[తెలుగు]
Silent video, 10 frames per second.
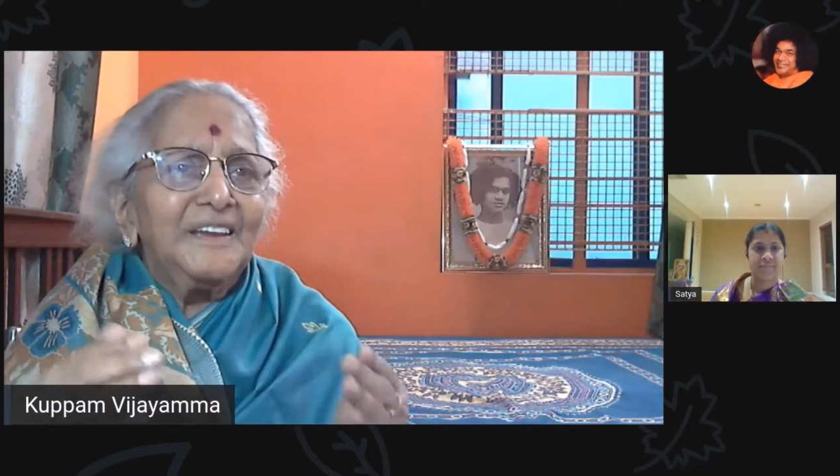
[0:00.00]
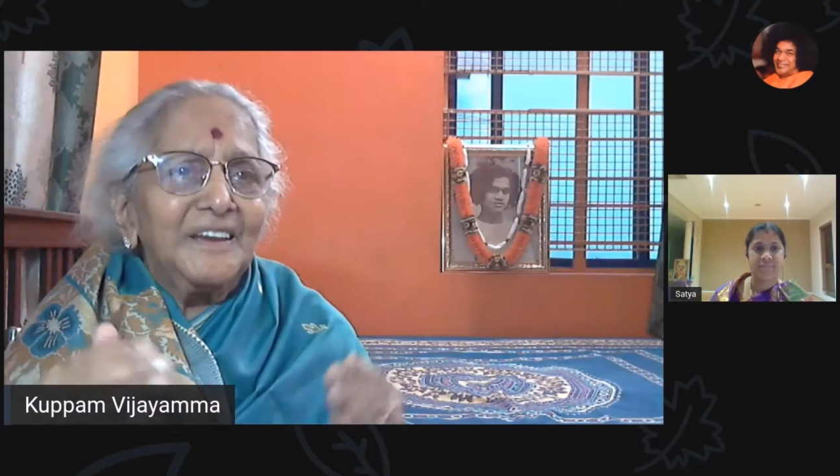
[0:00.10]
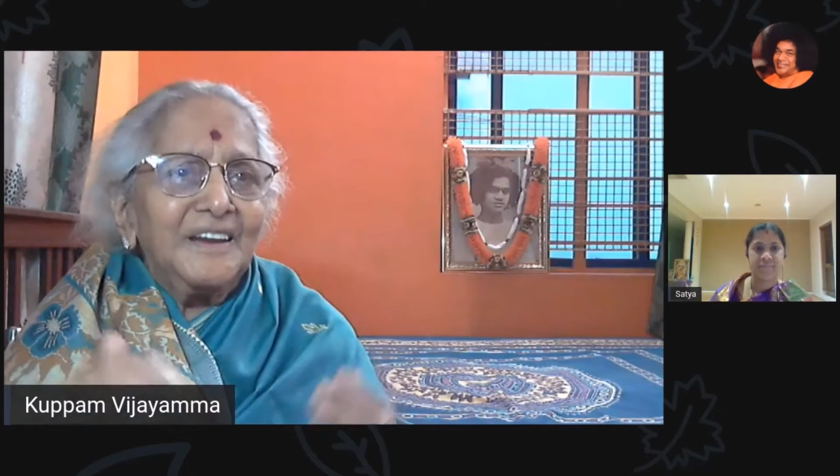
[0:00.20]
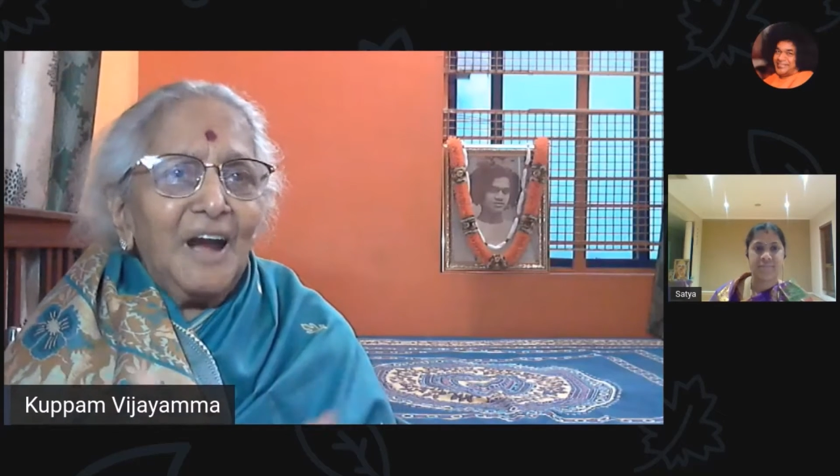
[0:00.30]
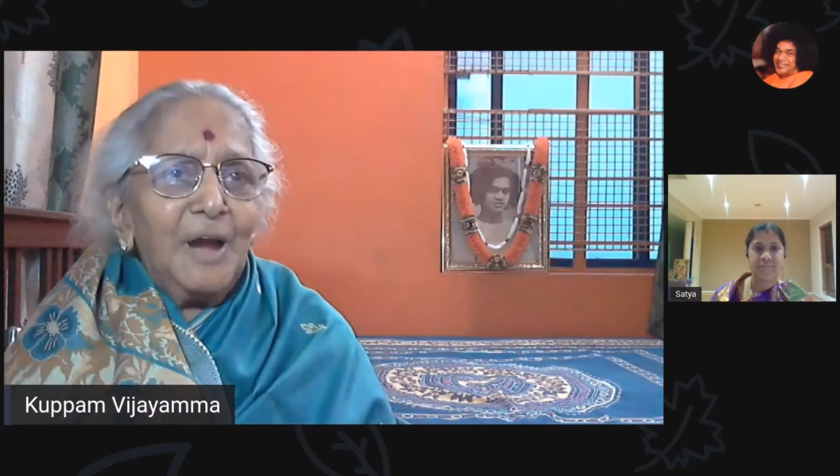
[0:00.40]

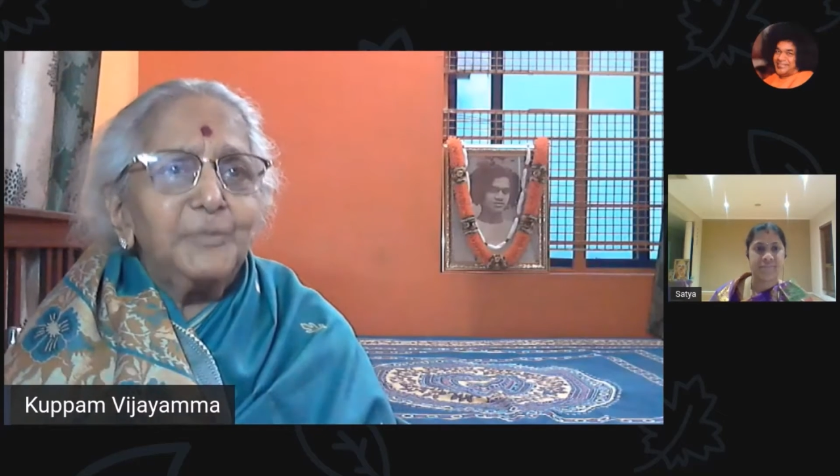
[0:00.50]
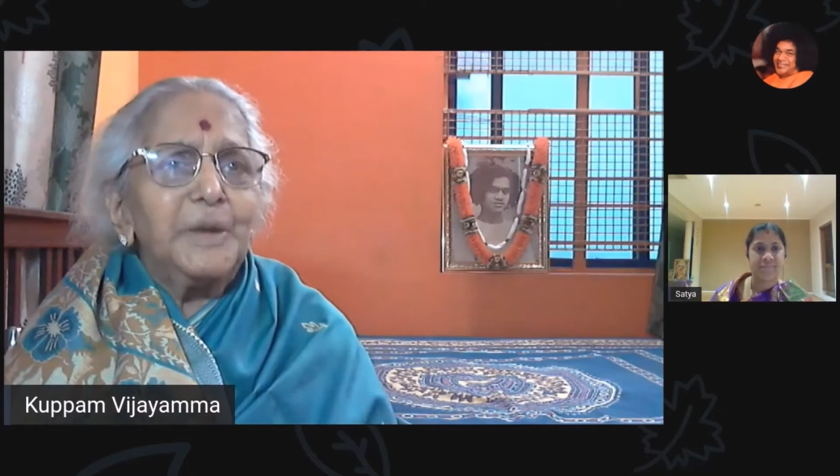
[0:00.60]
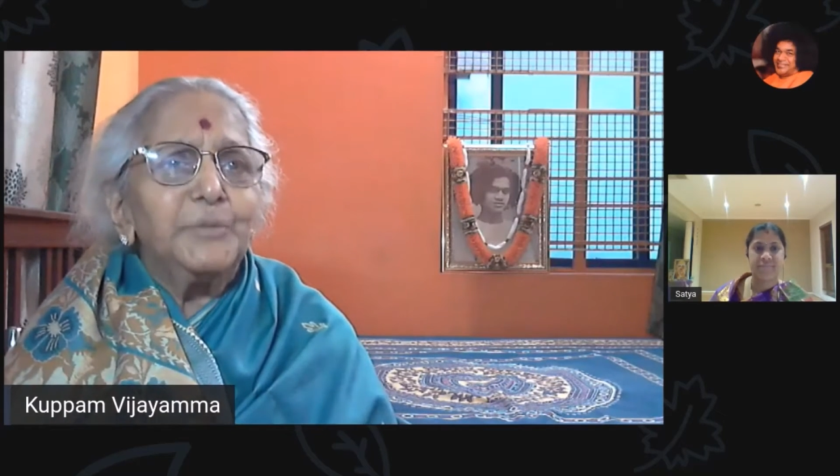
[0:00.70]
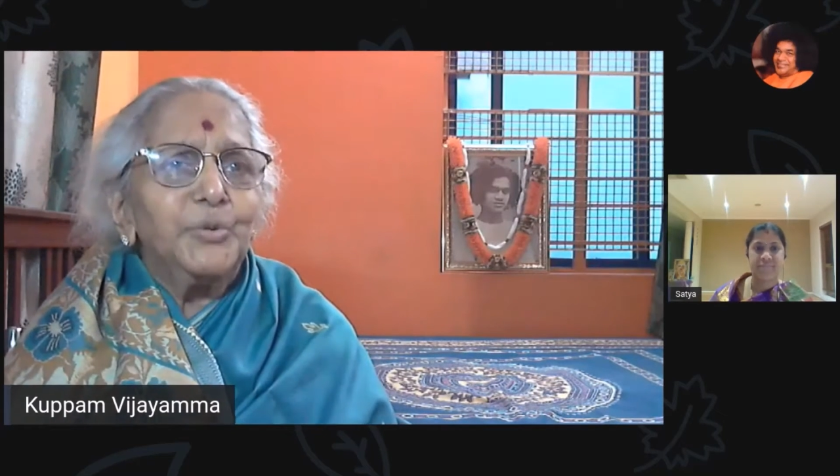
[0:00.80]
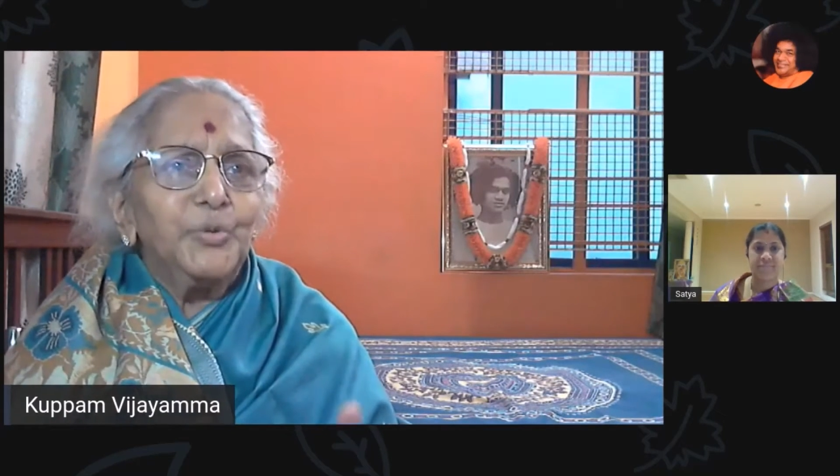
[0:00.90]
ఇంకా
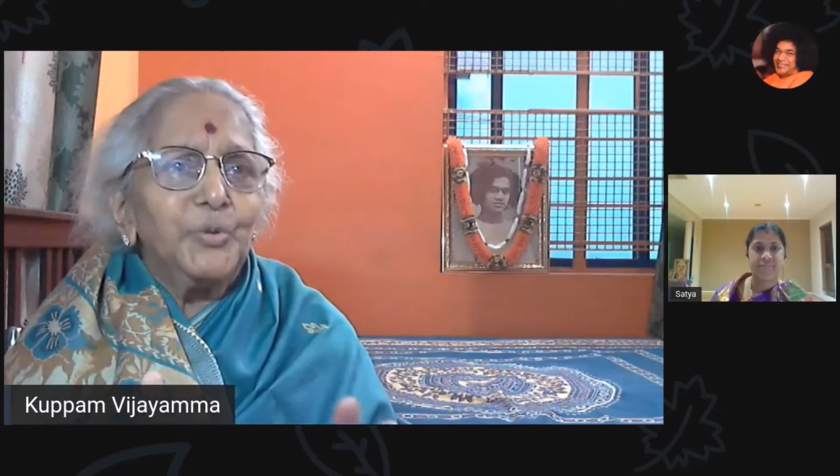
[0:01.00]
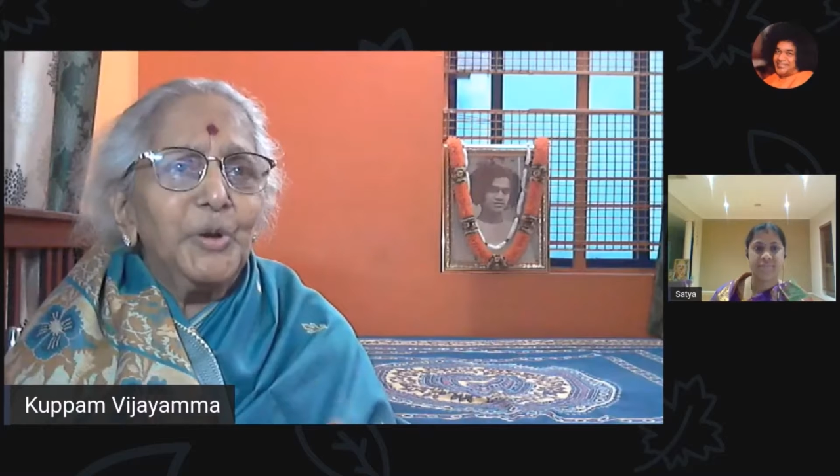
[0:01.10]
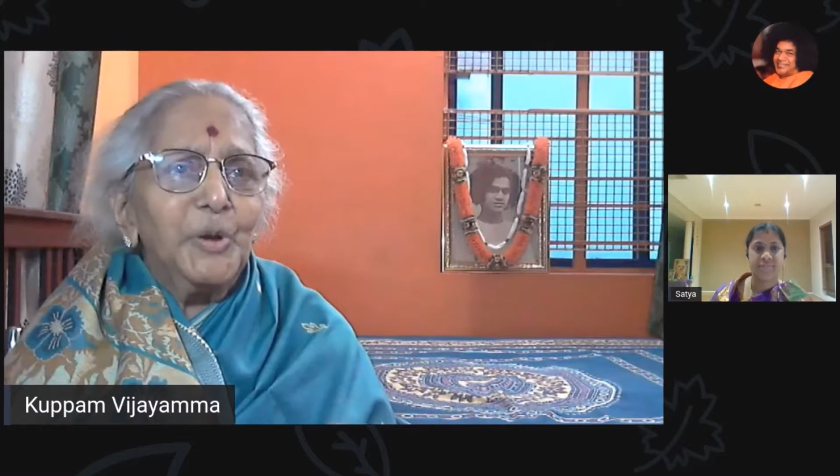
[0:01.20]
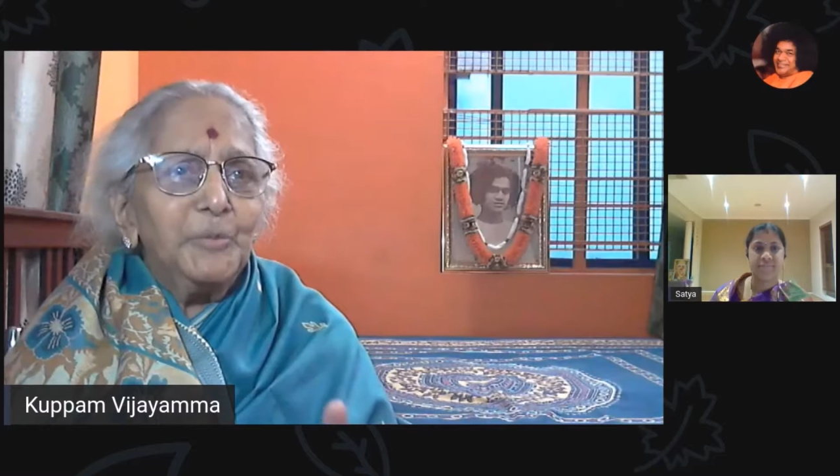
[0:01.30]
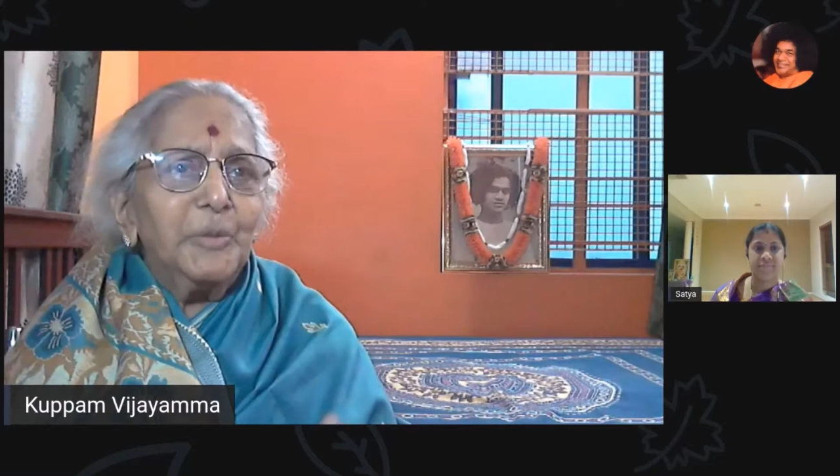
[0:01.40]
మేము
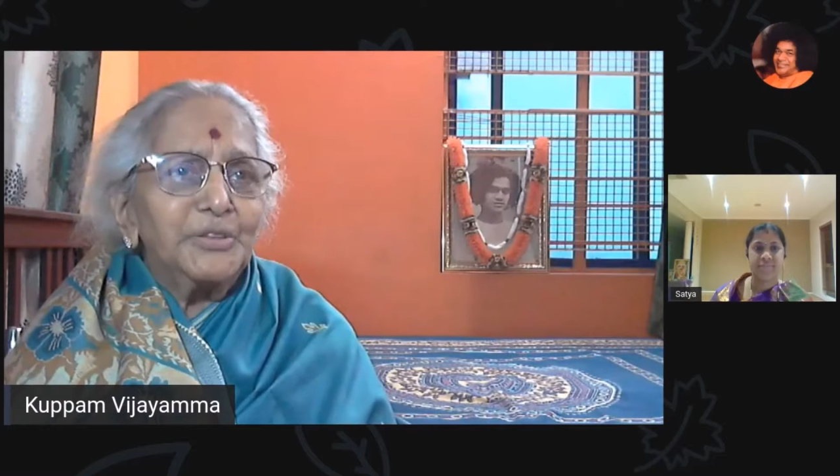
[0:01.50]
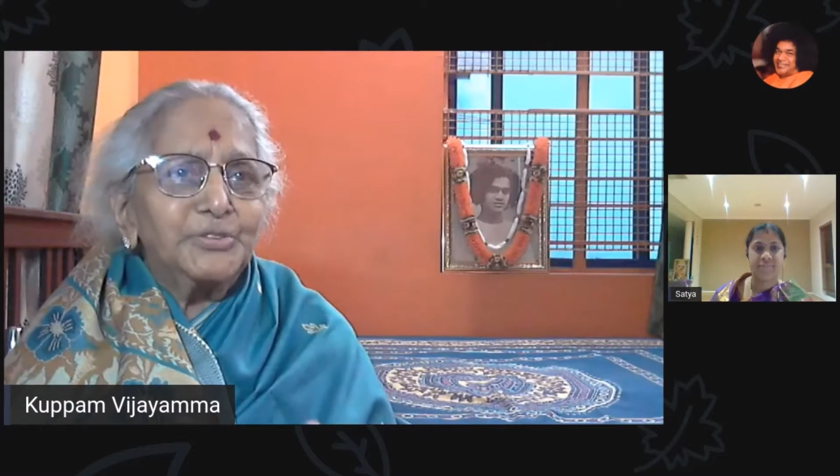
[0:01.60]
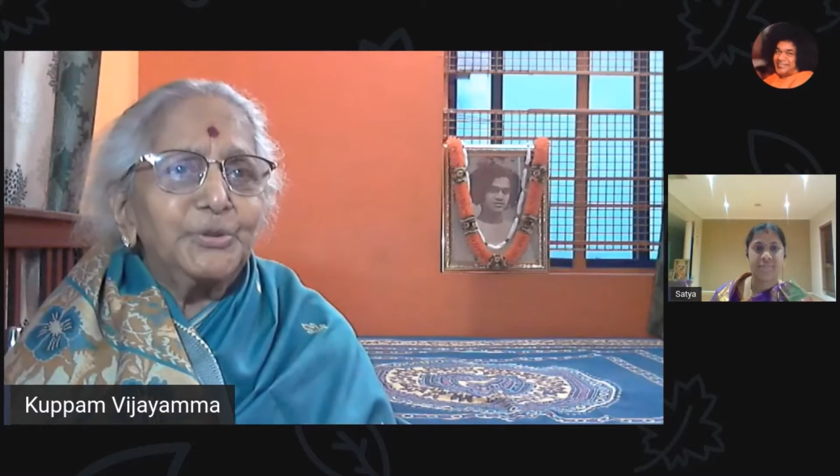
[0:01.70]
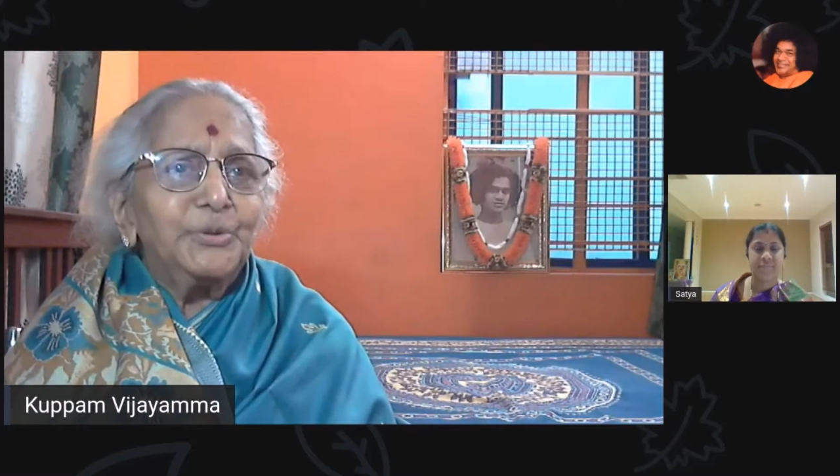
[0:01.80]
బస్సు